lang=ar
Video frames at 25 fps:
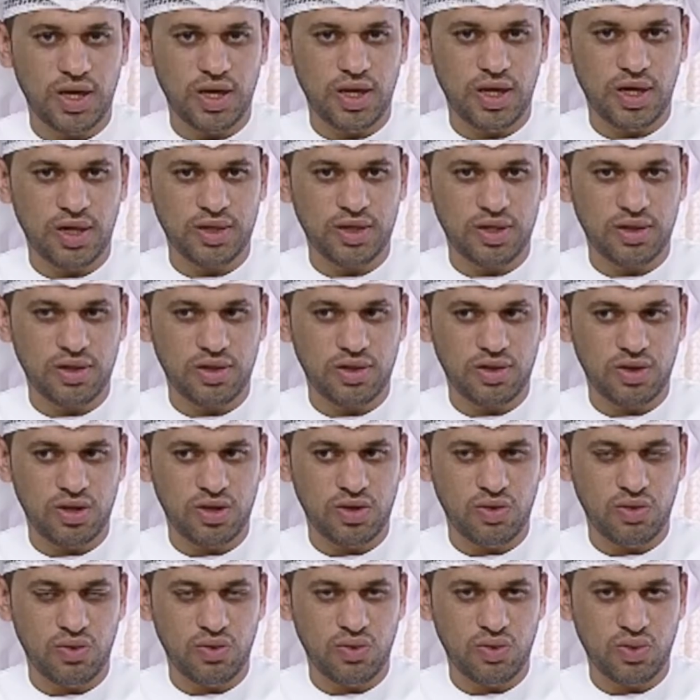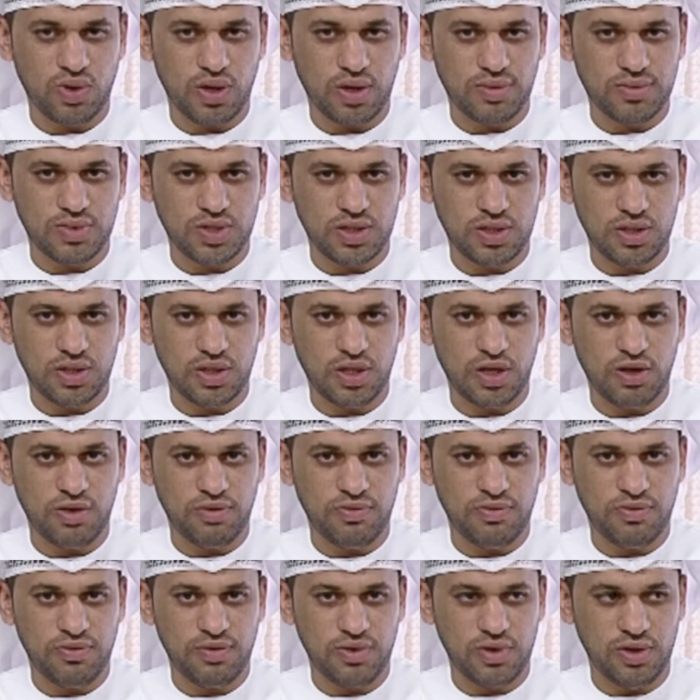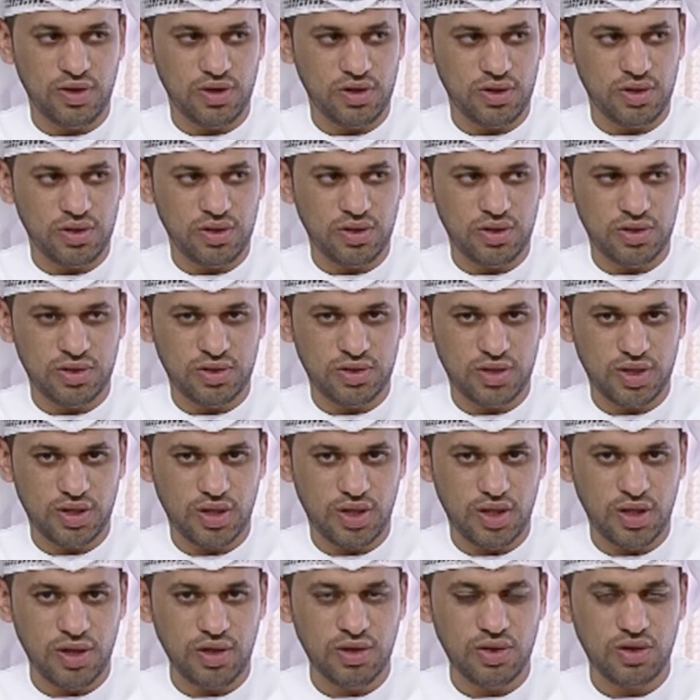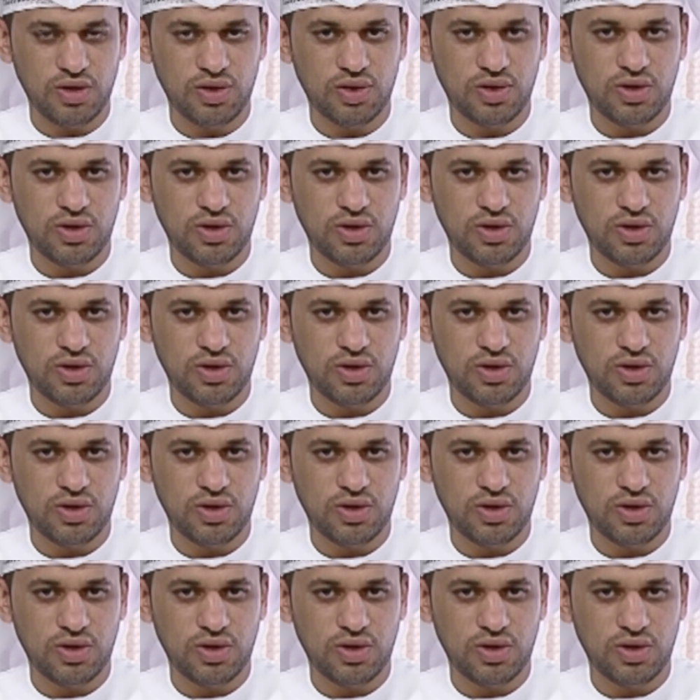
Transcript: على عدد 52 ألف آه، شتله